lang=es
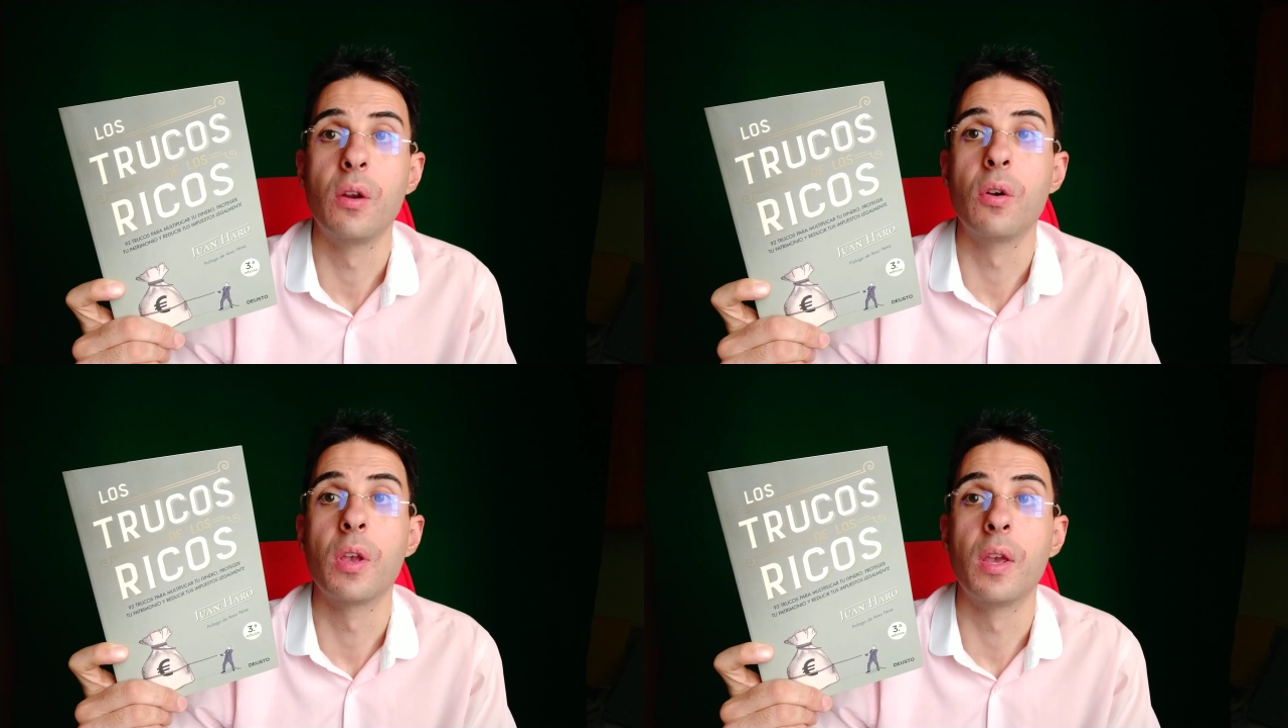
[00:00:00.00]

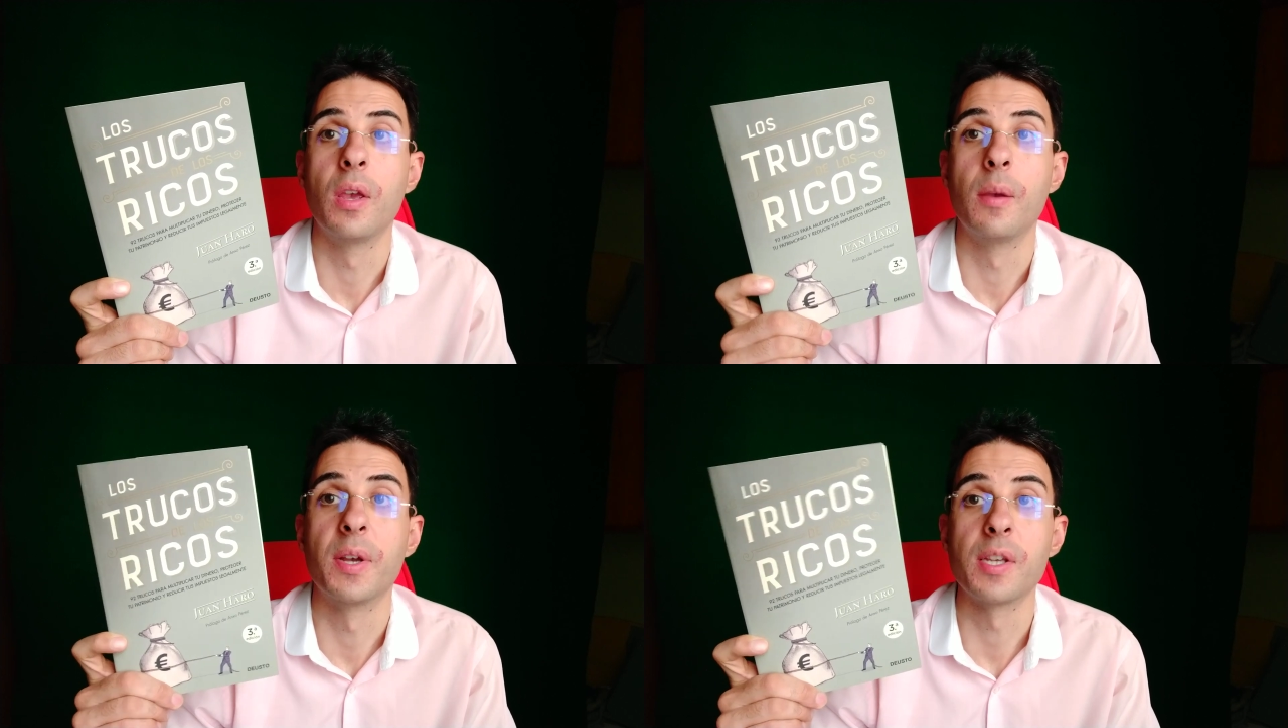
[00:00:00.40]
lo
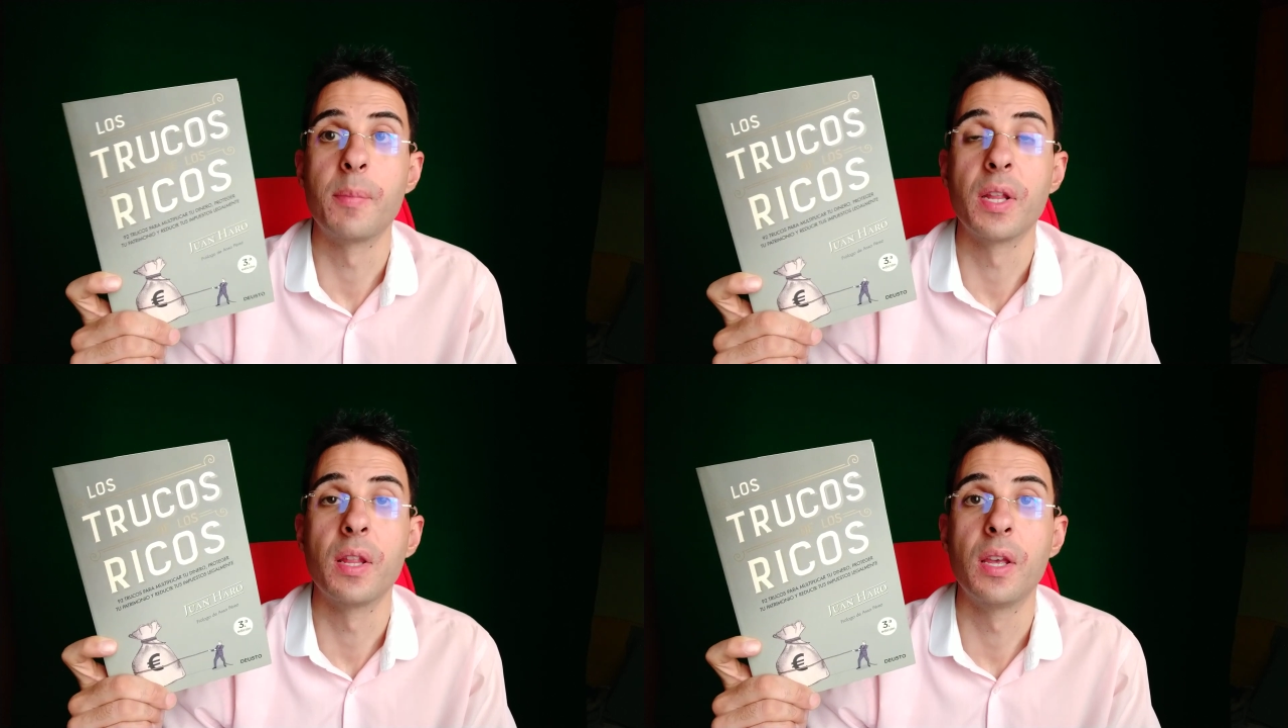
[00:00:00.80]
que vas a
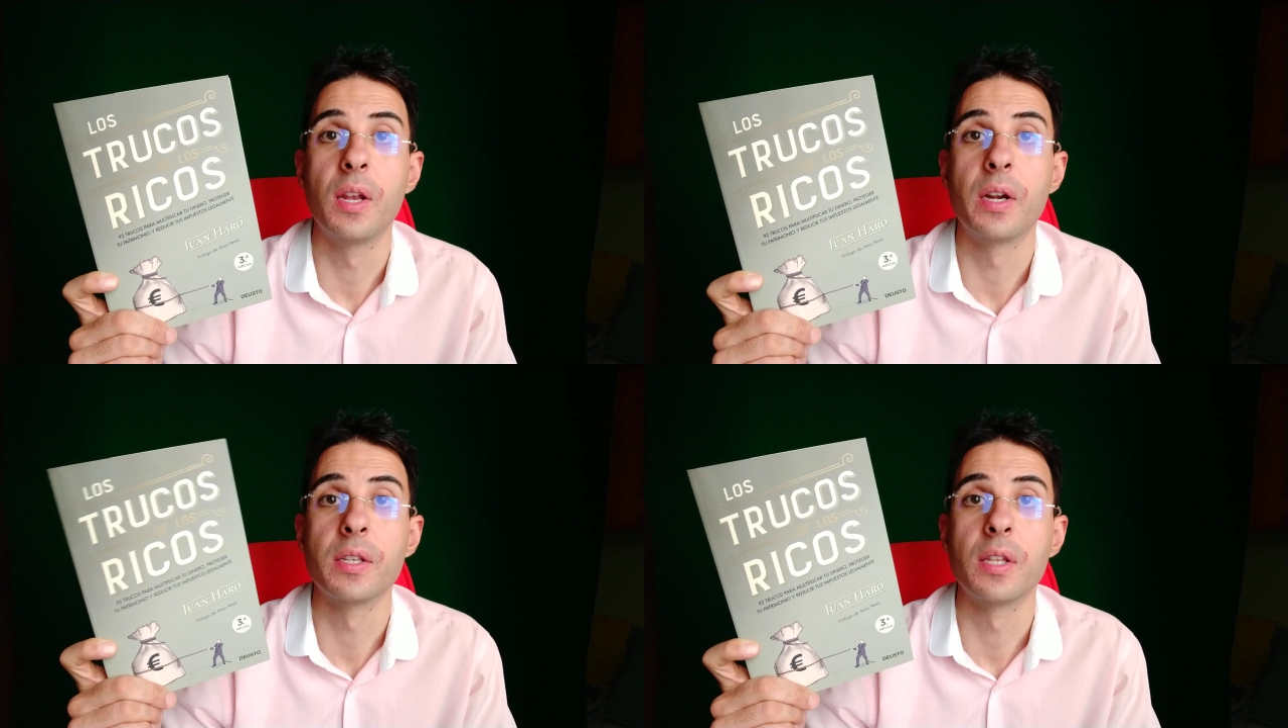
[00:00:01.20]

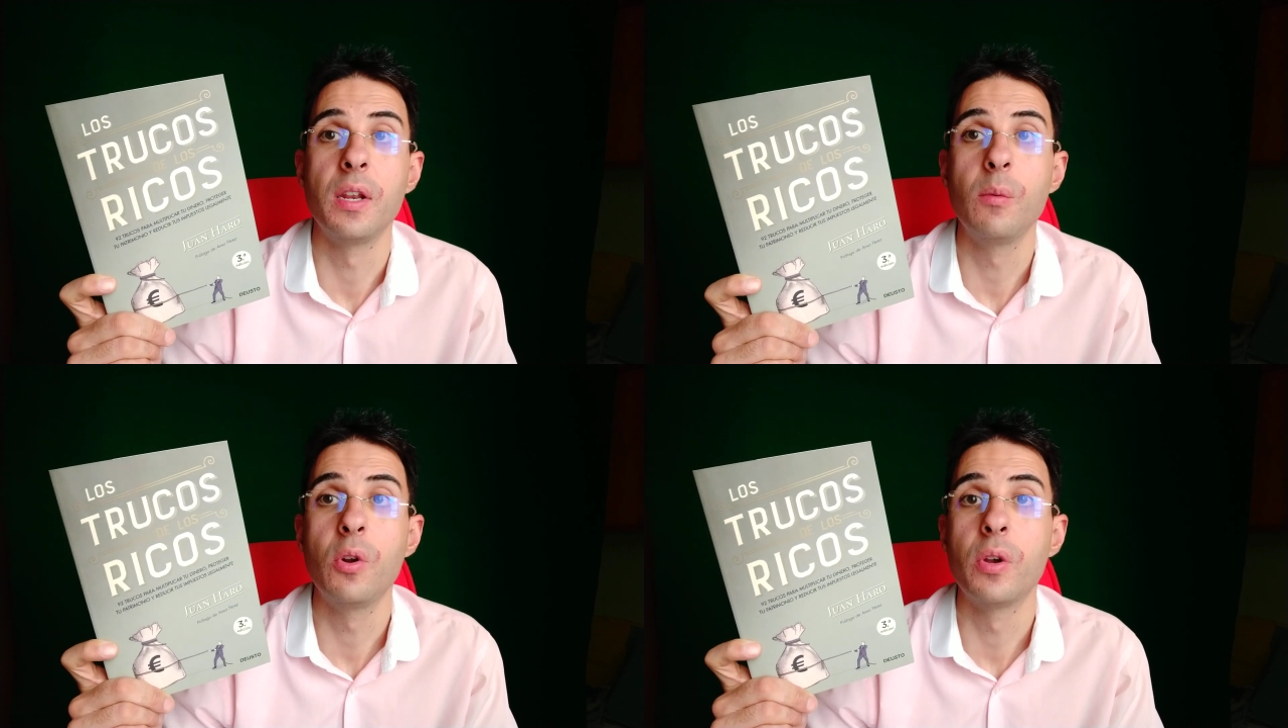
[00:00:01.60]
aprender en este
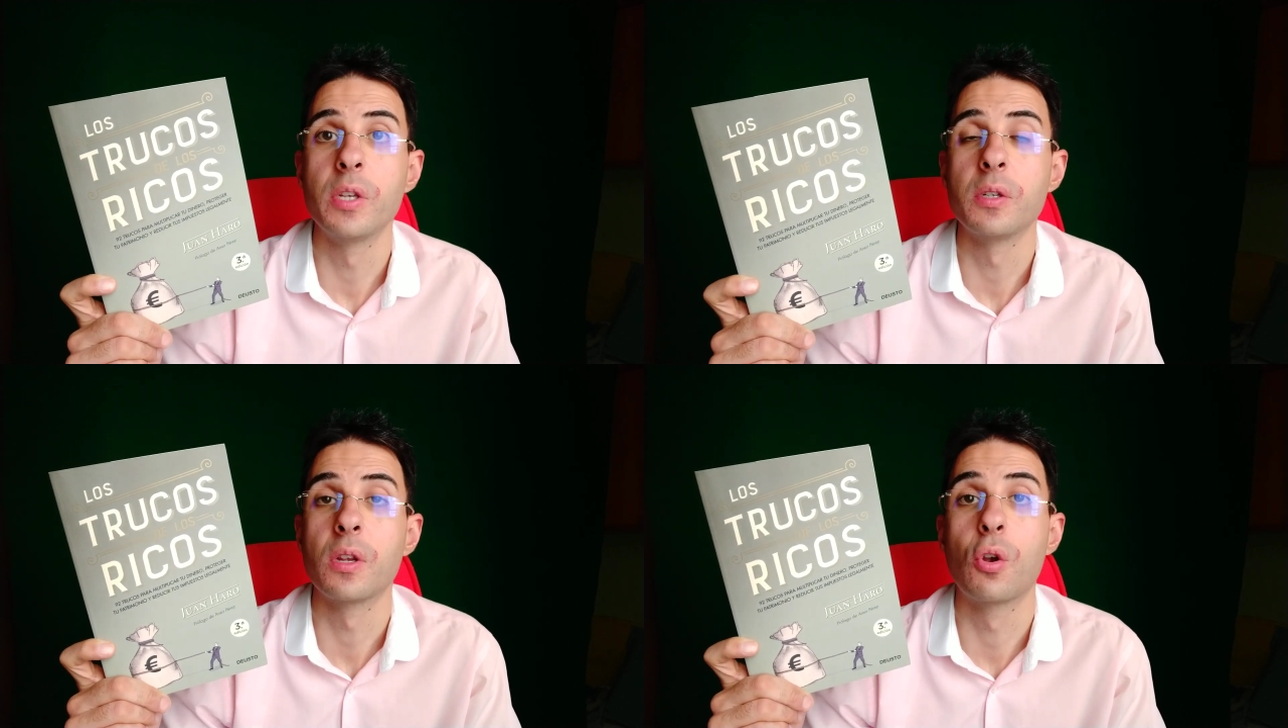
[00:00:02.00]
libro
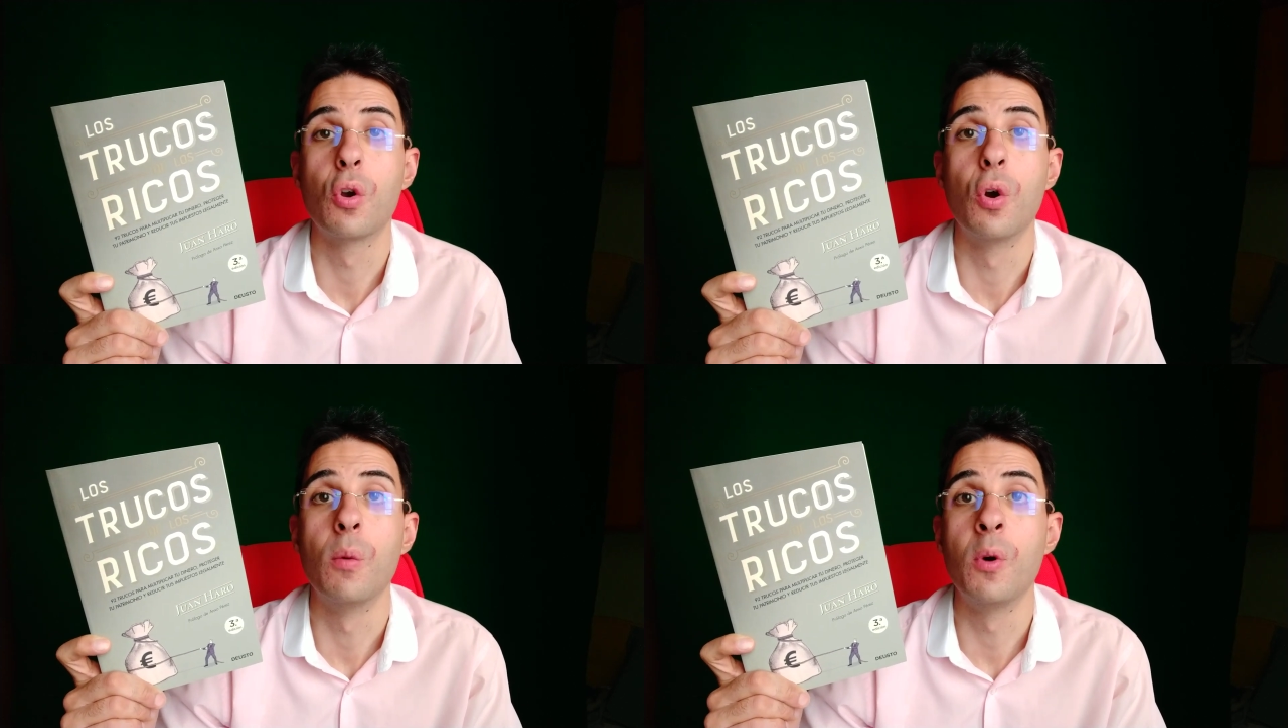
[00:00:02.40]
es
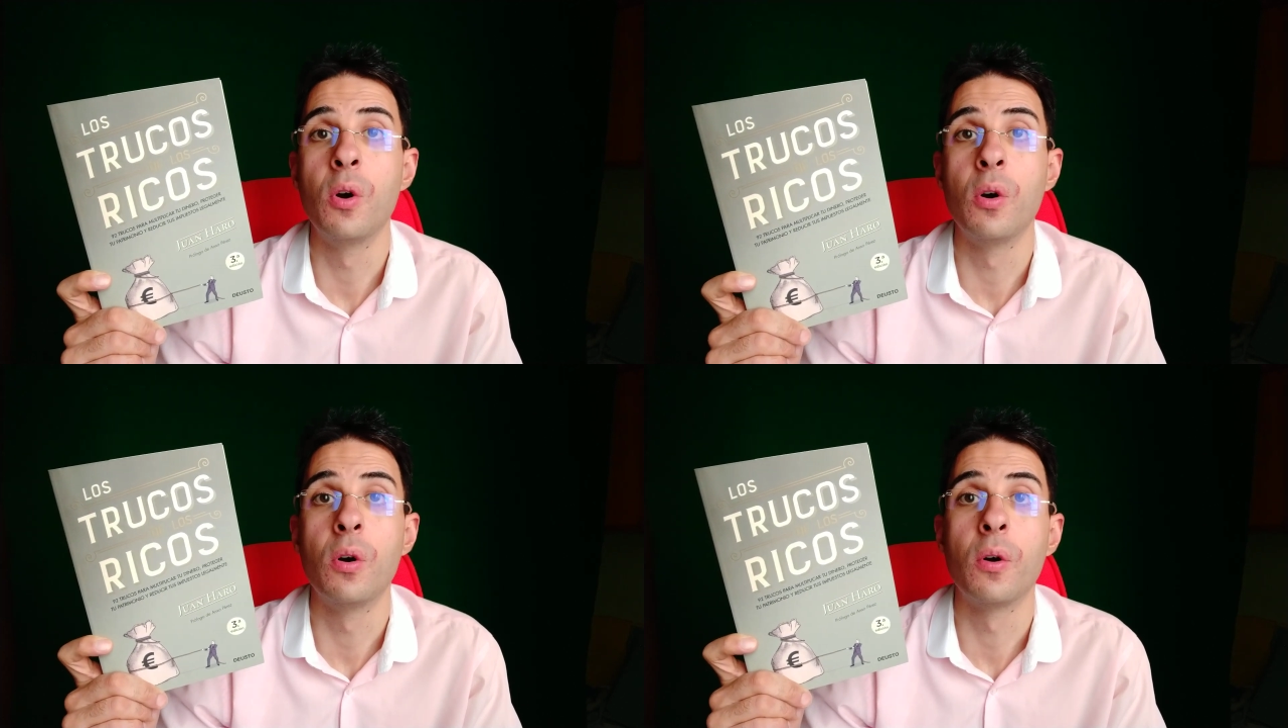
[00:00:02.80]

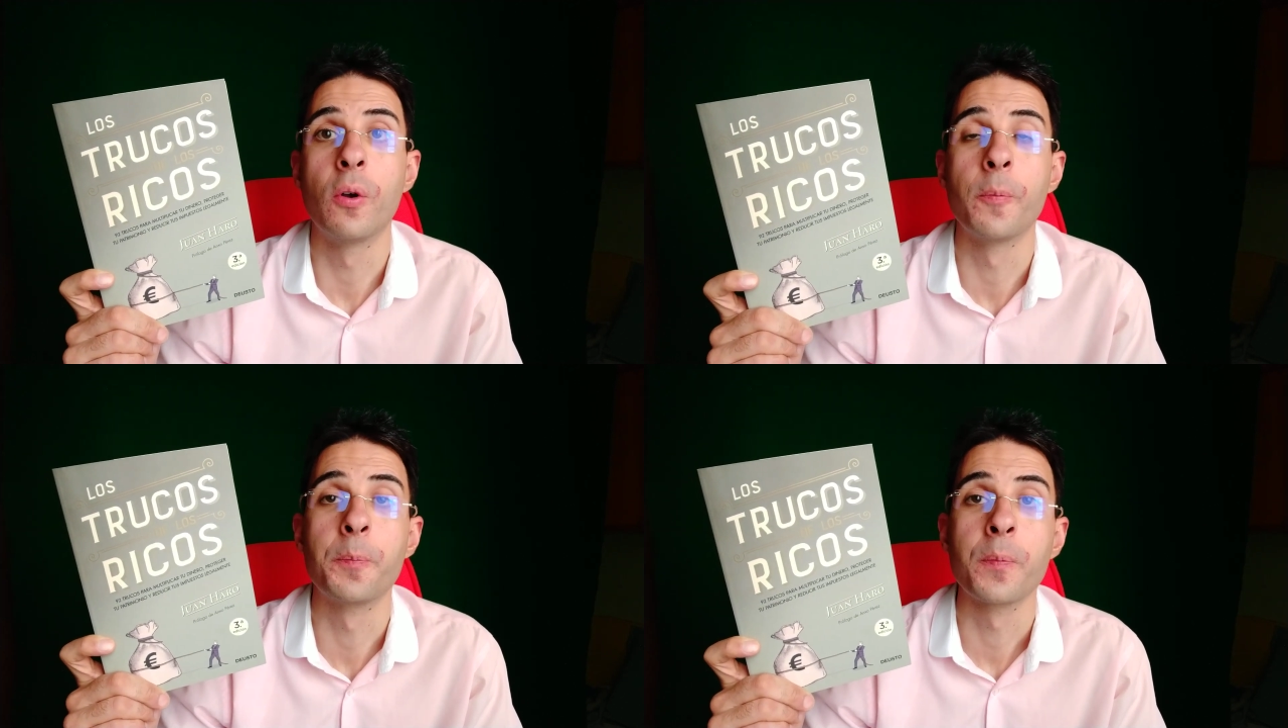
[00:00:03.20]

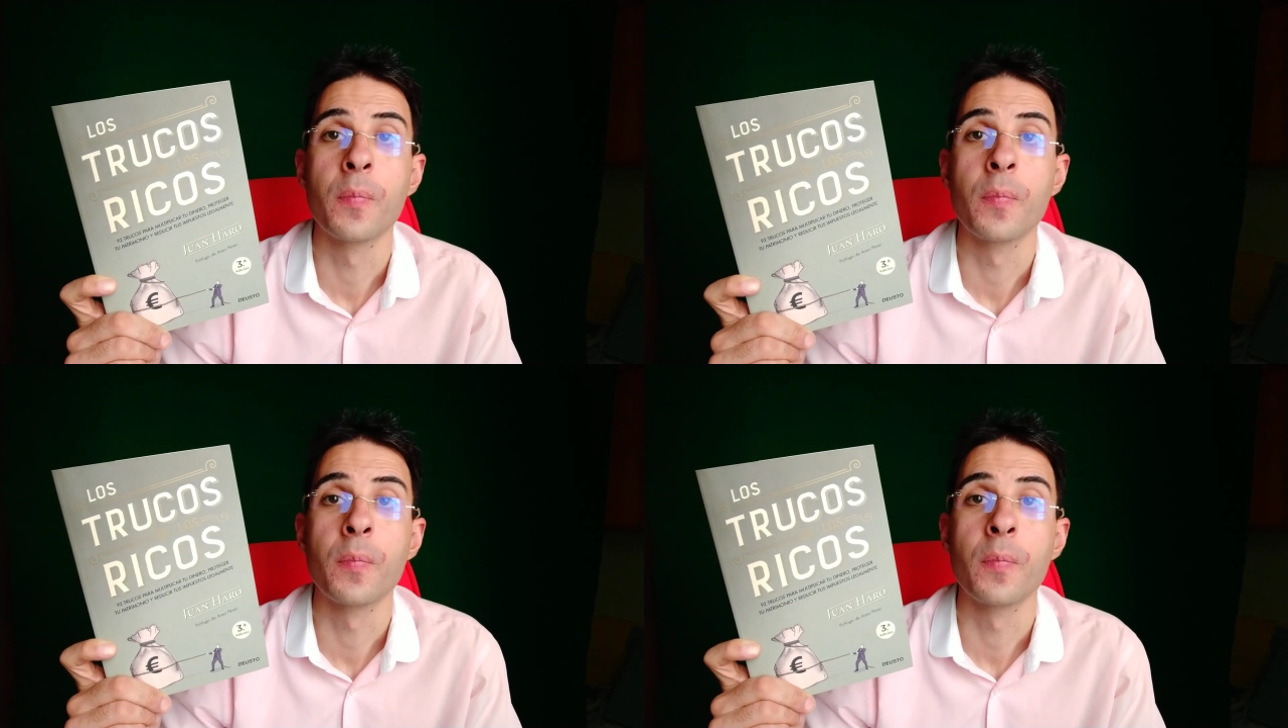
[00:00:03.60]
cómo